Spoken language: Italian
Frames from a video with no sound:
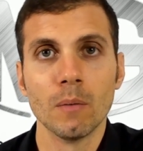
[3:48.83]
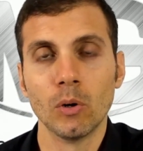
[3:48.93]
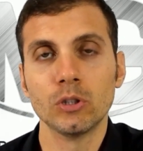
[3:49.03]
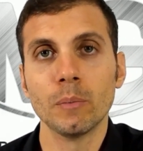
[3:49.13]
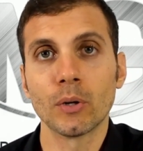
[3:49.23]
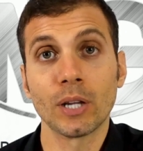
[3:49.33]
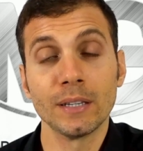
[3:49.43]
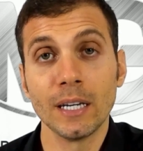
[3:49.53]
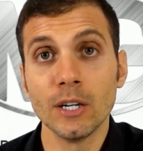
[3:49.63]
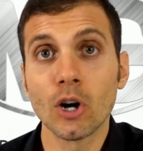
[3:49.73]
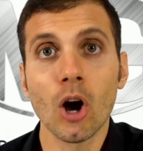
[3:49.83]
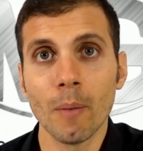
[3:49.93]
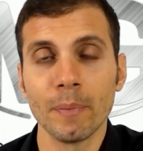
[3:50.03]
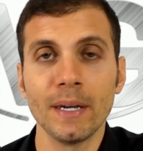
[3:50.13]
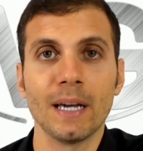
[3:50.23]
Molto importante, il
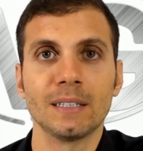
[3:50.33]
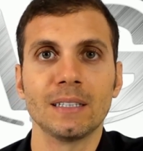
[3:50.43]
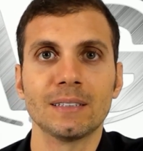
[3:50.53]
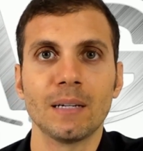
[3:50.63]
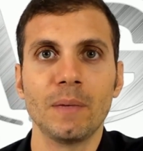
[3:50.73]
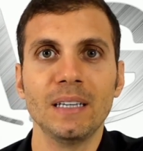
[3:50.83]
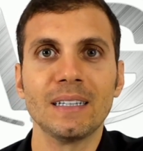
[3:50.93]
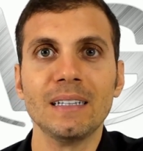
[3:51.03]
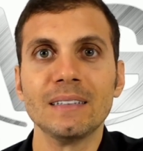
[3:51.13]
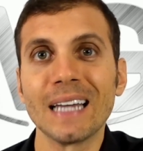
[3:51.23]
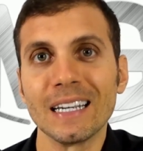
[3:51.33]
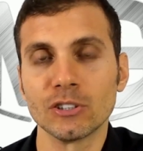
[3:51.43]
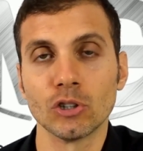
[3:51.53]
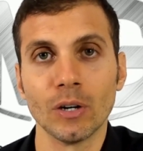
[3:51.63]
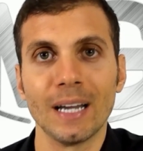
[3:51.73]
copy è essenzialmente il
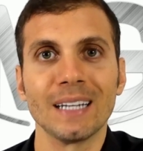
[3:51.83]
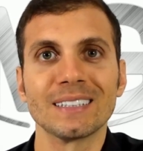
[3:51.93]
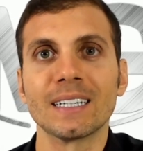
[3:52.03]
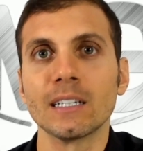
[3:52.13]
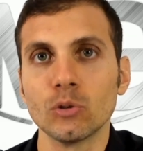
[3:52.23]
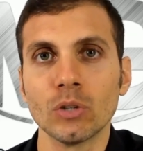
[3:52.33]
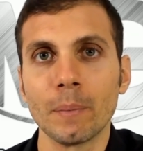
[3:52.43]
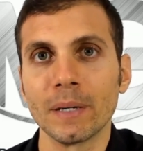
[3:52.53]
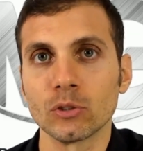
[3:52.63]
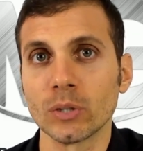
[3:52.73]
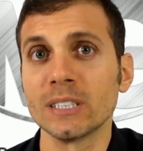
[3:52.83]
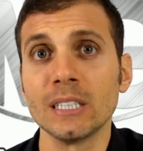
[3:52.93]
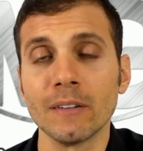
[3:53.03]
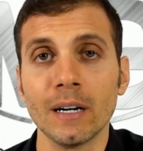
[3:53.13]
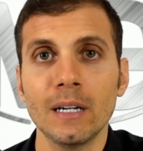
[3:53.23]
testo, è la scrittura
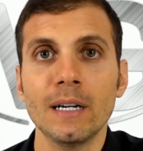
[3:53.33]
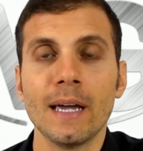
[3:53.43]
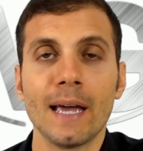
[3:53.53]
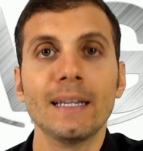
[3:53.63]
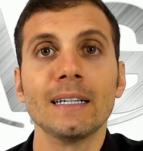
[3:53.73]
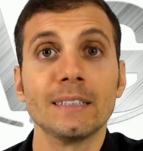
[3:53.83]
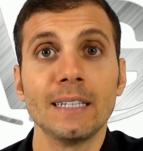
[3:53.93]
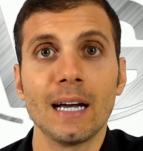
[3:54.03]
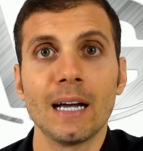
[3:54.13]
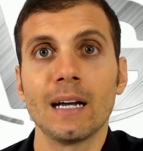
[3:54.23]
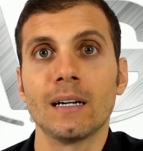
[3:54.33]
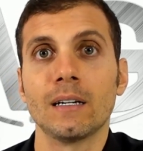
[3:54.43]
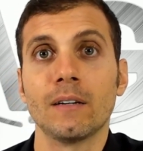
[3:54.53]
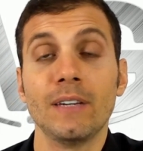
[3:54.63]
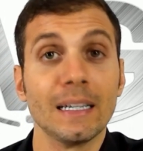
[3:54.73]
persuasiva ed è
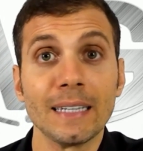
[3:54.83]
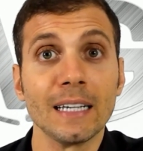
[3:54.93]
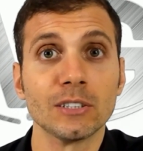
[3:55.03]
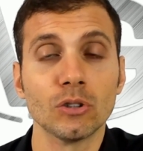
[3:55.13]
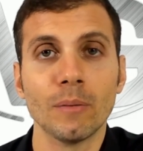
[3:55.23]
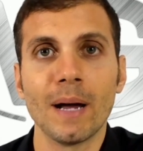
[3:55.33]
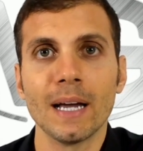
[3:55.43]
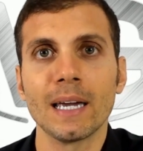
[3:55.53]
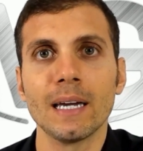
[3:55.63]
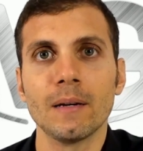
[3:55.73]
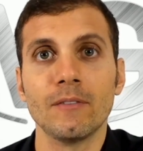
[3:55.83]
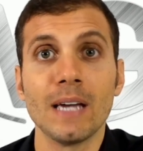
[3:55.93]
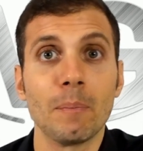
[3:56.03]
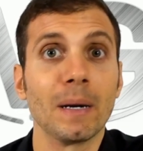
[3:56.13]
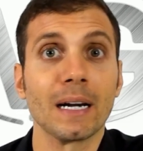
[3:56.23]
sia eh, via testo ma anche
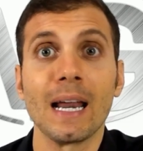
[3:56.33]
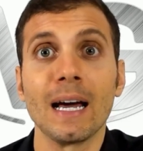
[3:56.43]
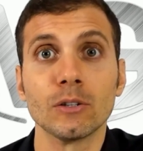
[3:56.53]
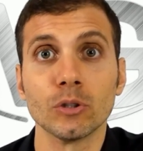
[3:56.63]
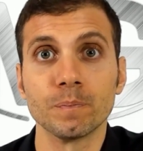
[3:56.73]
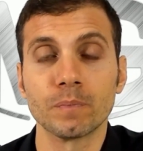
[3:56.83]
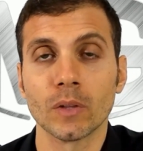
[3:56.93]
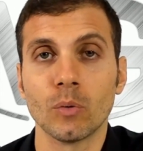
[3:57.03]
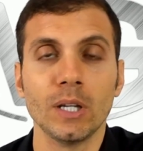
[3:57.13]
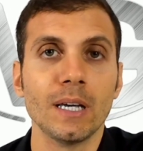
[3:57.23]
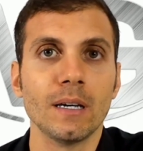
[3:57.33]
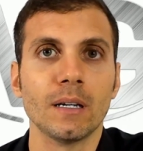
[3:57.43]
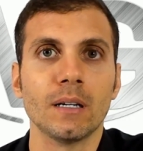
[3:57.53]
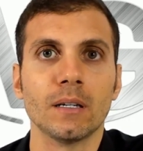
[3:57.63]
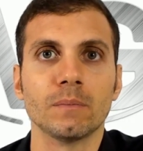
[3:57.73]
via parlato, quindi
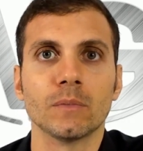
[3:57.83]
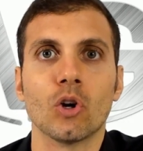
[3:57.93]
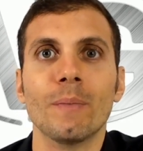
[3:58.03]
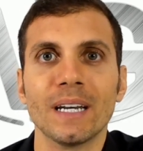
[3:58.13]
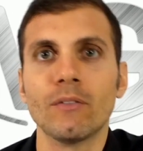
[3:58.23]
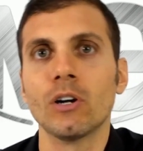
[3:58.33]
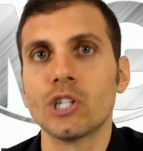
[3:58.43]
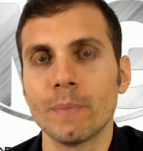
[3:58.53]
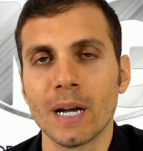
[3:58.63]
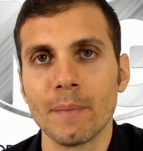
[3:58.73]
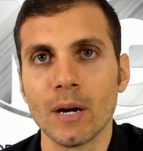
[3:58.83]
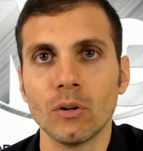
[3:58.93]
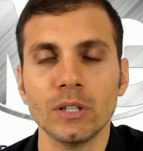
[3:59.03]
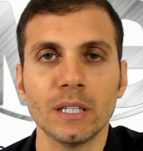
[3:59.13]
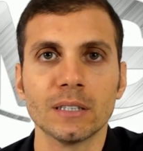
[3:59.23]
eh, come rivolgermi alla mia
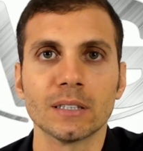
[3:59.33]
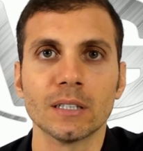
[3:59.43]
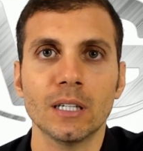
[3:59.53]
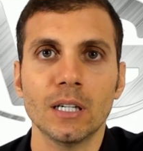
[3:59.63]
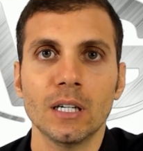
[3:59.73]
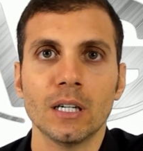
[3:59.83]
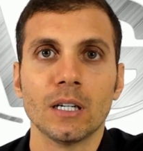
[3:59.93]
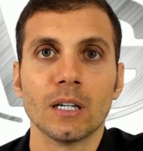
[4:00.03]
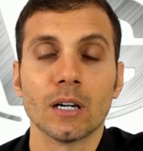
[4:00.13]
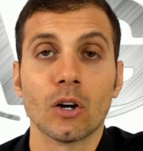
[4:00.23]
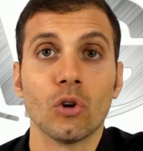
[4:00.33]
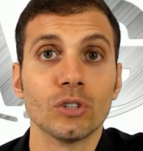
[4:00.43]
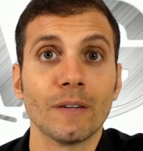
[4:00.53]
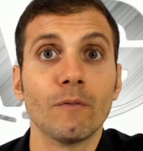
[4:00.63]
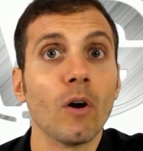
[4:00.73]
audience, eh,
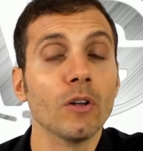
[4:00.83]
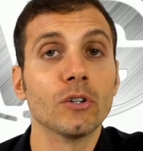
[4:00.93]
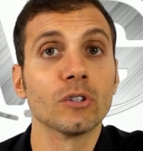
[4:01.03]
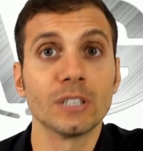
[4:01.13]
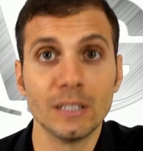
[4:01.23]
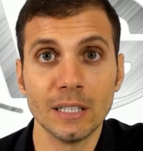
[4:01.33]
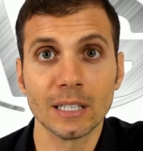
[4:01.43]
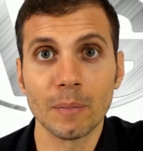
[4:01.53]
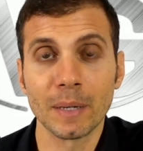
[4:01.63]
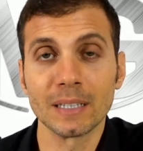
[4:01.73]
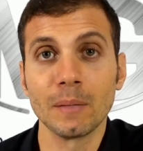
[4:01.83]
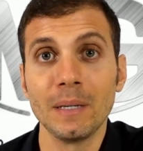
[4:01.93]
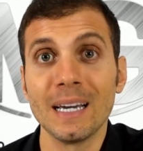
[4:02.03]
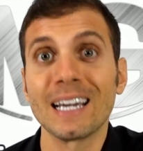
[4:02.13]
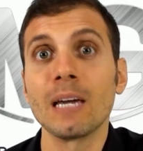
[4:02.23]
cosa vogliono sentire da parte
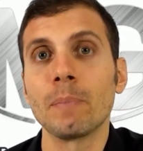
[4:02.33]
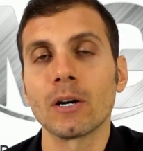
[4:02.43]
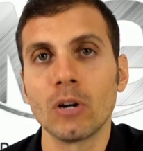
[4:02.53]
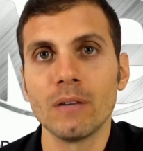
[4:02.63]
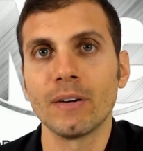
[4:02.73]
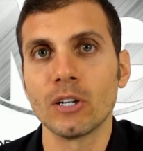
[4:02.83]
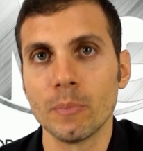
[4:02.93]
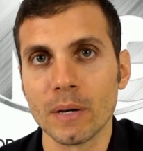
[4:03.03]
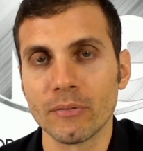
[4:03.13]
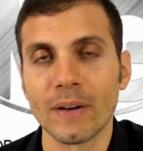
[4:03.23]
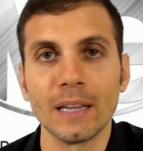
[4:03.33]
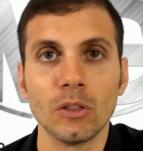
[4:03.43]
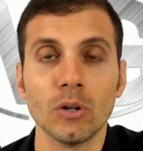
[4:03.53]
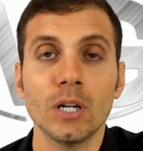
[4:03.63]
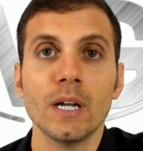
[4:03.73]
mia, che parole fanno più
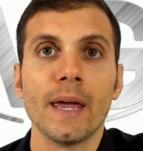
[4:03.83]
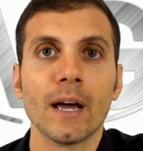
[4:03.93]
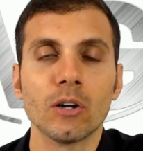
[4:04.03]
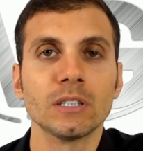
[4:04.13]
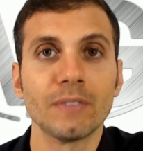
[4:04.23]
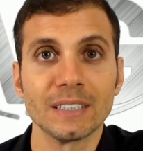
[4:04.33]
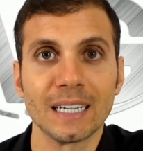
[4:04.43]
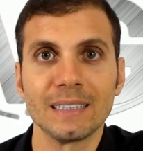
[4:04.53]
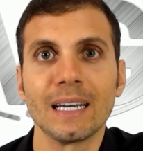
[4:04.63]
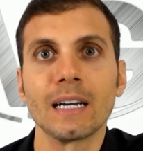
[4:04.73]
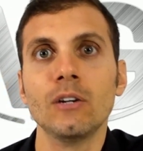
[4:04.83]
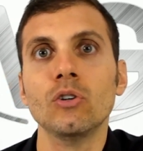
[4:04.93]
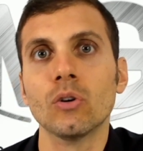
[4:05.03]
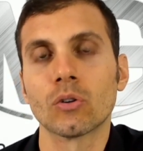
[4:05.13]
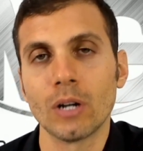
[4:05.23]
effetto e cosa fa scattare in
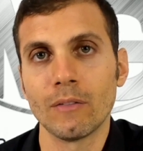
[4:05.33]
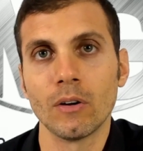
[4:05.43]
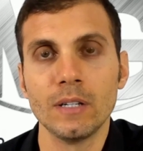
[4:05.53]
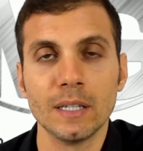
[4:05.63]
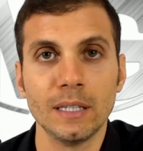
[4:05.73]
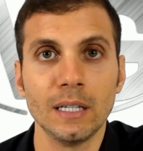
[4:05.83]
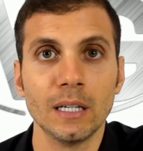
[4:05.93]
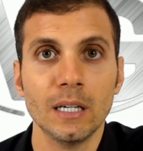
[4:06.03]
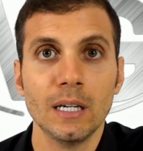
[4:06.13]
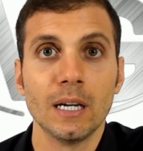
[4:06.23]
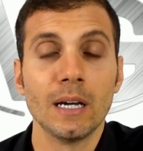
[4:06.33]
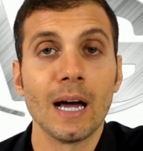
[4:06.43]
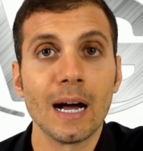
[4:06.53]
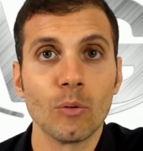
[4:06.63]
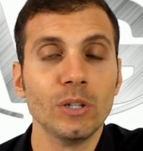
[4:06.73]
loro la voglia di eh,
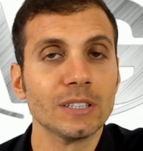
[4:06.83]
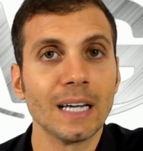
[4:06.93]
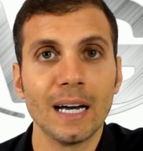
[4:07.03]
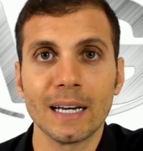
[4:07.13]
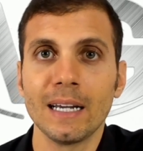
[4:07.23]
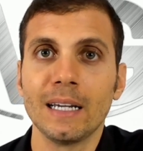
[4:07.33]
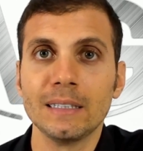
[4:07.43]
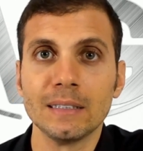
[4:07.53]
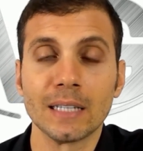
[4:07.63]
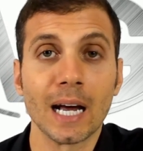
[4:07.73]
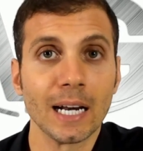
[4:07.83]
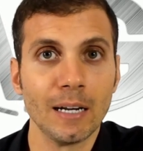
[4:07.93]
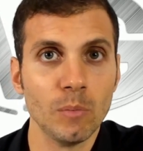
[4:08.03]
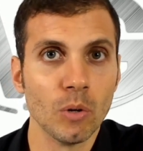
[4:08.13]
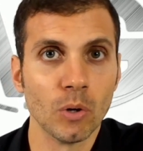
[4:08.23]
acquistare ed entrare
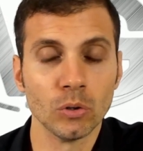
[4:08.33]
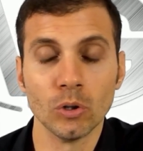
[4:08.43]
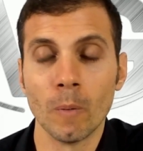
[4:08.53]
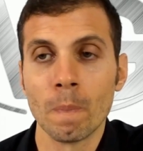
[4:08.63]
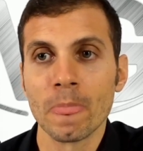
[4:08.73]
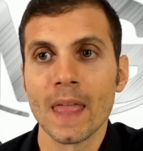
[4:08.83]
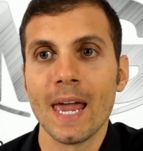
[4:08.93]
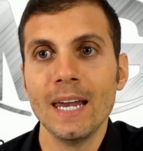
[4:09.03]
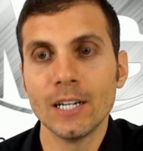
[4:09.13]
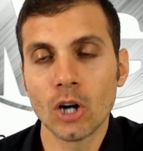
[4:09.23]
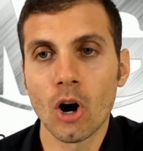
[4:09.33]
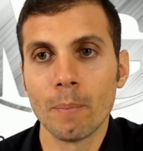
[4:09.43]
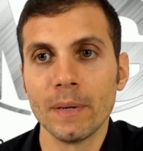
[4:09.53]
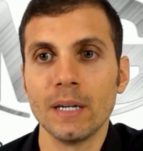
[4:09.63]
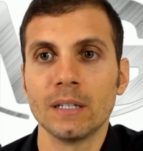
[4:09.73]
nel mio mondo. E il
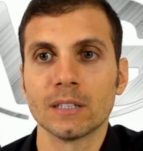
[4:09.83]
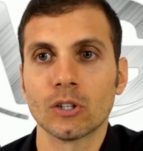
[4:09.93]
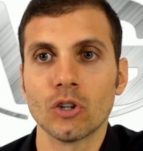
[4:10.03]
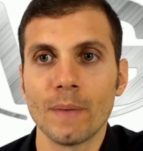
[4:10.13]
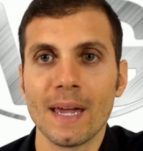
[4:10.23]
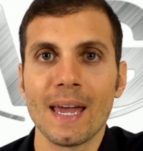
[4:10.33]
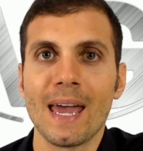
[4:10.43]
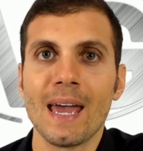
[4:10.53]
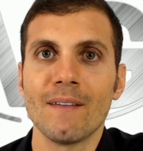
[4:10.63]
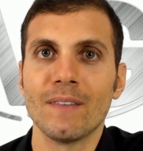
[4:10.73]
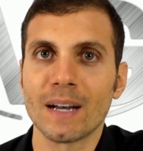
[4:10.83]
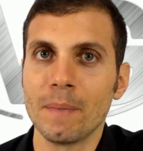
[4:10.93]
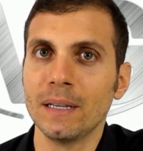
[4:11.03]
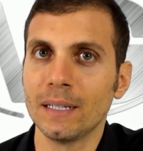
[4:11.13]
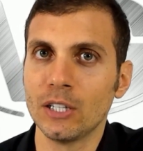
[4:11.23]
copy, secondo me, è
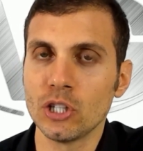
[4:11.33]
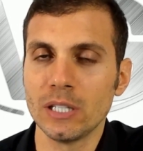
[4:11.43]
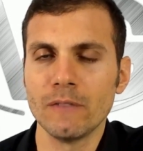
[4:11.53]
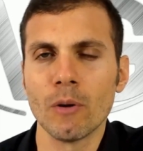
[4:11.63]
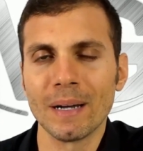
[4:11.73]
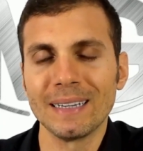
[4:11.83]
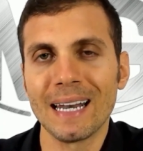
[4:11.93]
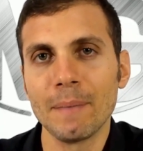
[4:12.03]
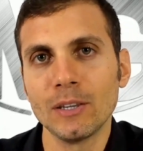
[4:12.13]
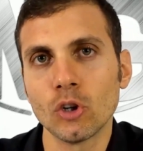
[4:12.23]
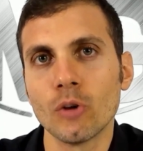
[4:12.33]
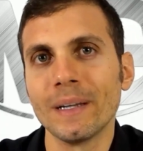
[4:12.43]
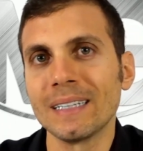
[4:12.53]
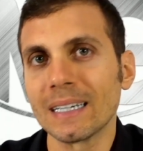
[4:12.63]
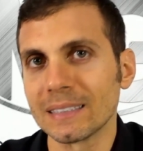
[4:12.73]
veramente decisivo, ma te la metto
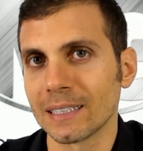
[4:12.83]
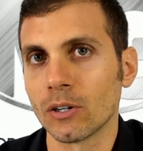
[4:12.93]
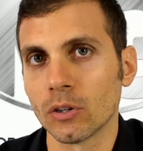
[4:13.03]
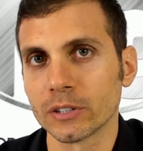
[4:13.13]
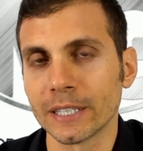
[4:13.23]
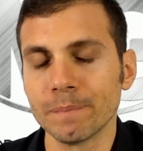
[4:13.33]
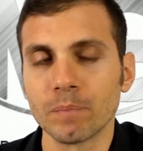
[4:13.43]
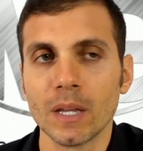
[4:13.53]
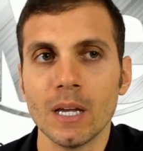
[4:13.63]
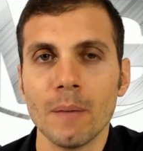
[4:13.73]
come terza cosa